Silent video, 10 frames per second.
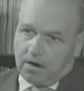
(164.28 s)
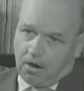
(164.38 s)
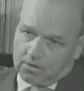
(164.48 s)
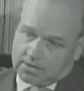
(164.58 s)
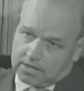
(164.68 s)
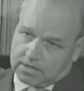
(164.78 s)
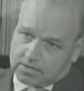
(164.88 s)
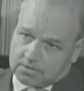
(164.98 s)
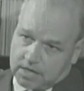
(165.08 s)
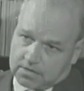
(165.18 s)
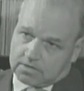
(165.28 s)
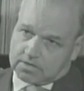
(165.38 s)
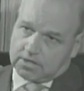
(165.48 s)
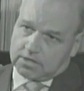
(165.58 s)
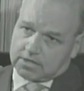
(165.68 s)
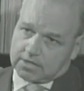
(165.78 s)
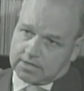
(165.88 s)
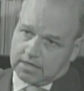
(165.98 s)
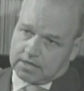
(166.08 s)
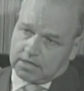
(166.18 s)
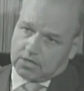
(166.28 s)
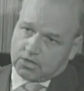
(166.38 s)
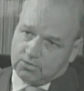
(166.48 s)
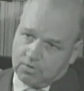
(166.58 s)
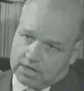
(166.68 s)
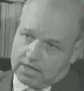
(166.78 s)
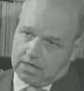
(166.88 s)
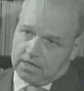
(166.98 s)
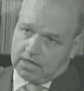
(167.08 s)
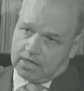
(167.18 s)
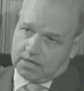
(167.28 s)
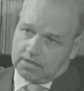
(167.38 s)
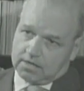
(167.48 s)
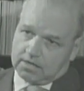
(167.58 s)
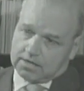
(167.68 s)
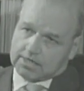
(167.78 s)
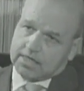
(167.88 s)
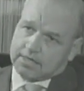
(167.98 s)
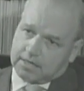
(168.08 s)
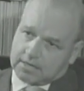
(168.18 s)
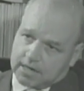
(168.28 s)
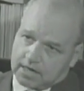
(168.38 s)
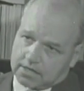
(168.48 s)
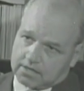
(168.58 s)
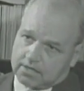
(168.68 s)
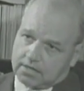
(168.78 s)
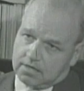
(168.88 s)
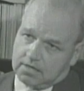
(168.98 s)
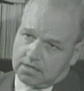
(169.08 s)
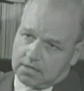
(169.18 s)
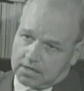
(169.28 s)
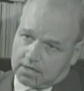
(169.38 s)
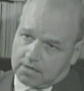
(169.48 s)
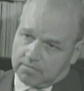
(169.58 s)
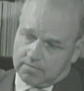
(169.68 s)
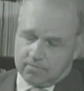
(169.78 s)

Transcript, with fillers: auch die nationalsozialistische Zeit in der Schule kennenlernen, ist ganz erschreckend gering.